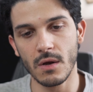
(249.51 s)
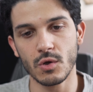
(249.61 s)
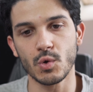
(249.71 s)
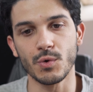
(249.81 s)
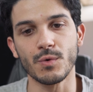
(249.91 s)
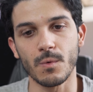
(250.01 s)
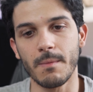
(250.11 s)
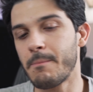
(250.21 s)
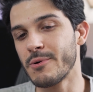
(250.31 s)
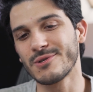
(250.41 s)
su
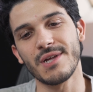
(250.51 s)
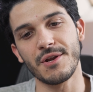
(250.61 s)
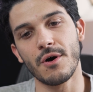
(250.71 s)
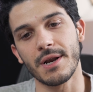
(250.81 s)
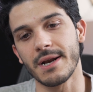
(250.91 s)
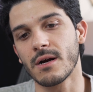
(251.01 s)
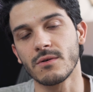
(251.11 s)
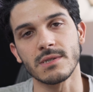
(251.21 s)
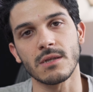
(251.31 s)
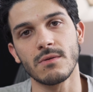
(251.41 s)
YouTube a posteriori
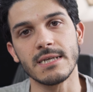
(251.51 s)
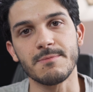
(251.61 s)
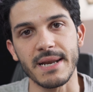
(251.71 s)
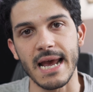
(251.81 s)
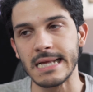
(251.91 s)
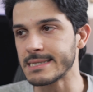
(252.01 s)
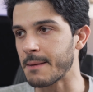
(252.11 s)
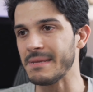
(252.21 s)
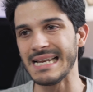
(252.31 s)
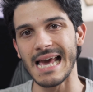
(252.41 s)
raccontando l'esperienza,
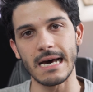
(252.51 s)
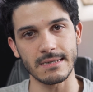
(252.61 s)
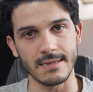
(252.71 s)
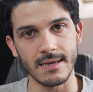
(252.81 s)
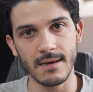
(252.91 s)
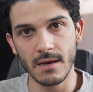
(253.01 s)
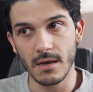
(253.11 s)
miliardi.